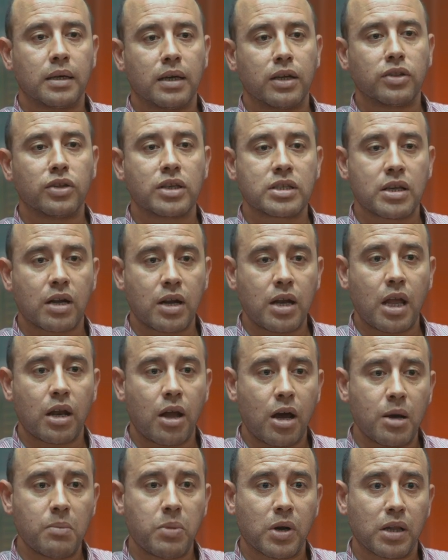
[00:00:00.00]
النظريه
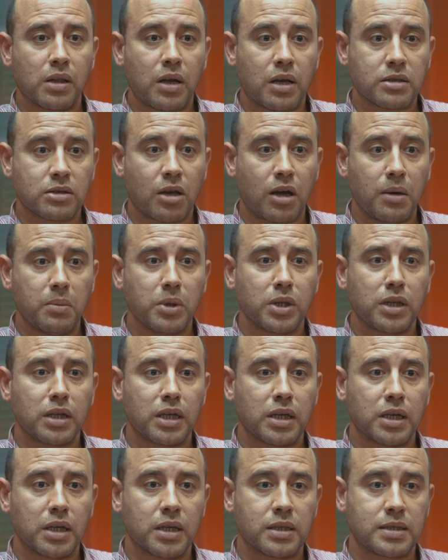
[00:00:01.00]
الاكبر لاصحاب
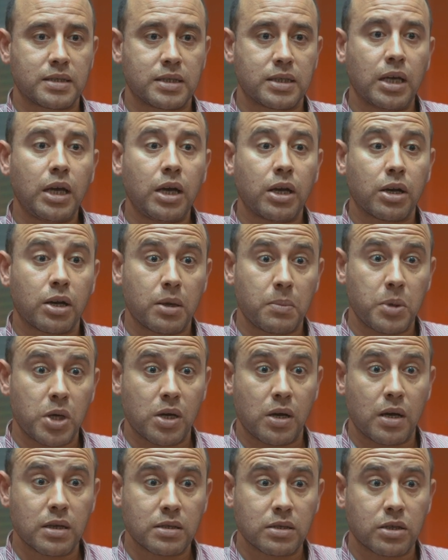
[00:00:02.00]
ان السحر
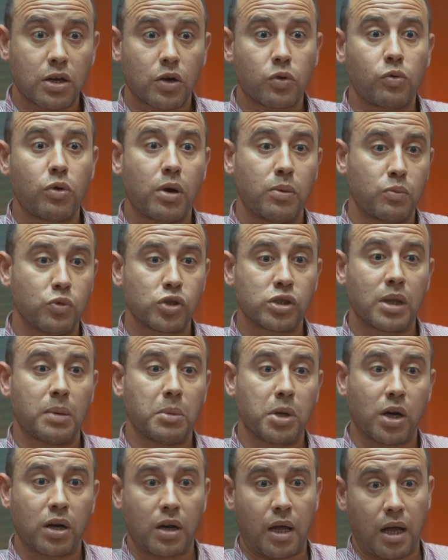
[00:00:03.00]
بيأثر
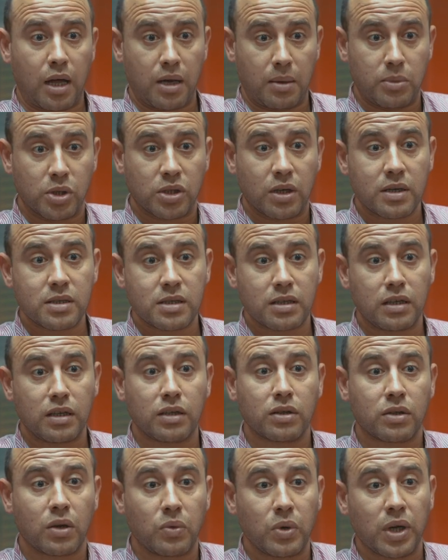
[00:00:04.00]
ومستمر على مدار
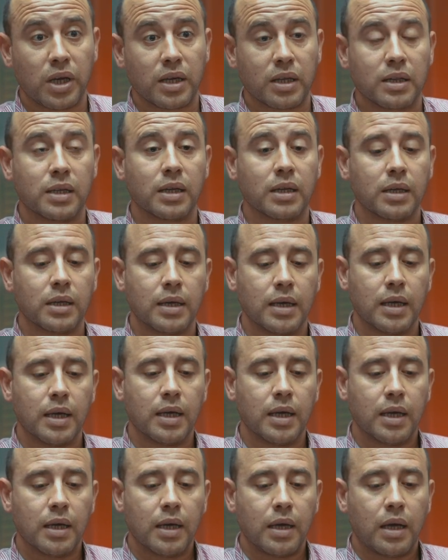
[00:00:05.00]
سنين طويله جدا
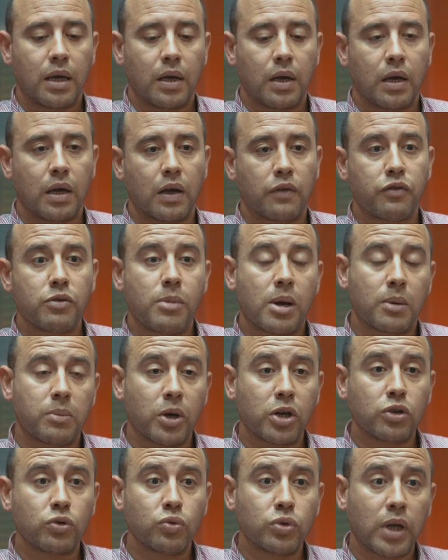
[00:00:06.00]
في
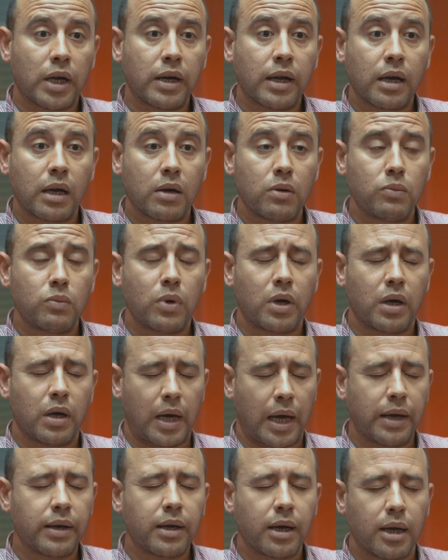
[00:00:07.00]
مقبره توت
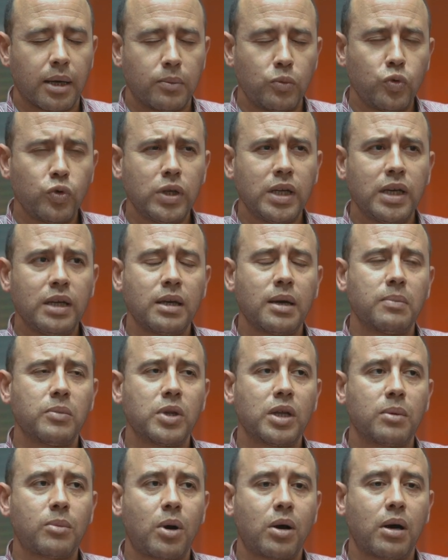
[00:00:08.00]
عنخ امون هي
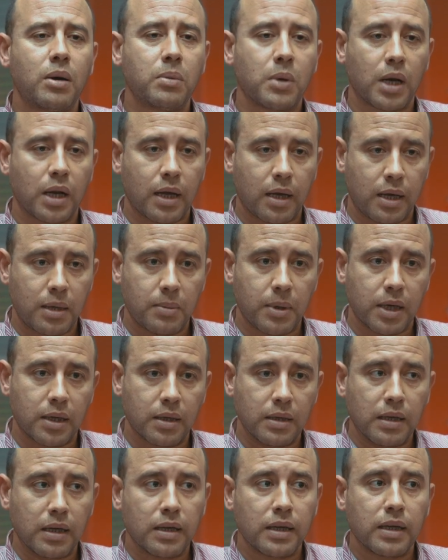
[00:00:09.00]
من المقابر الغريبه
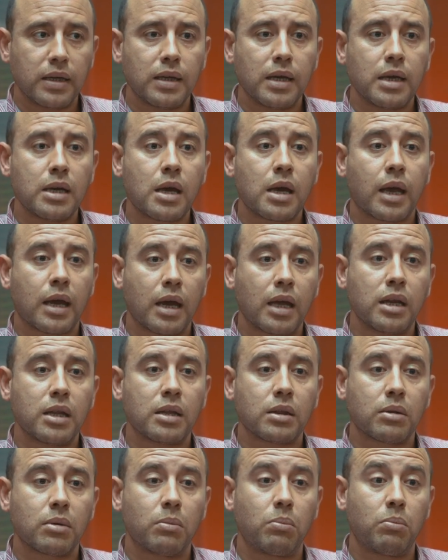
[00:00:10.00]
جدا لان هي
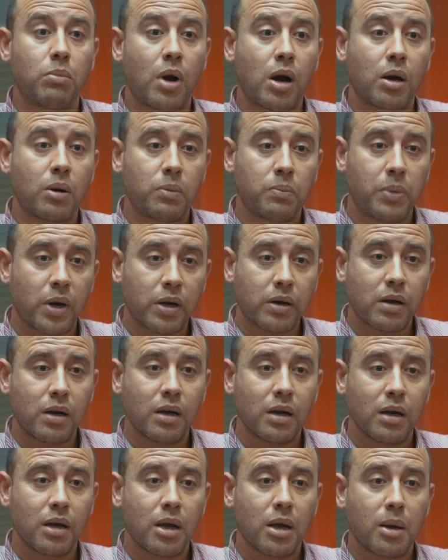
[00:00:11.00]
كانت
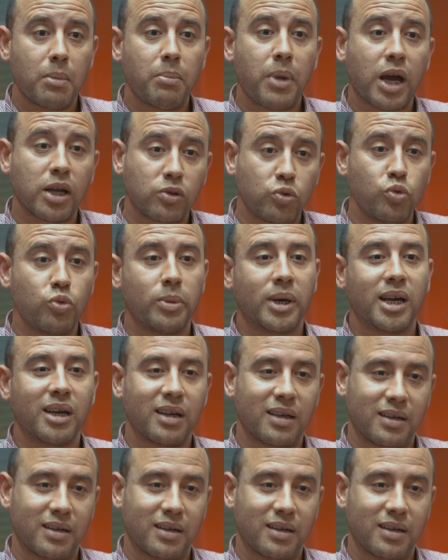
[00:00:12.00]
مقبره مختومه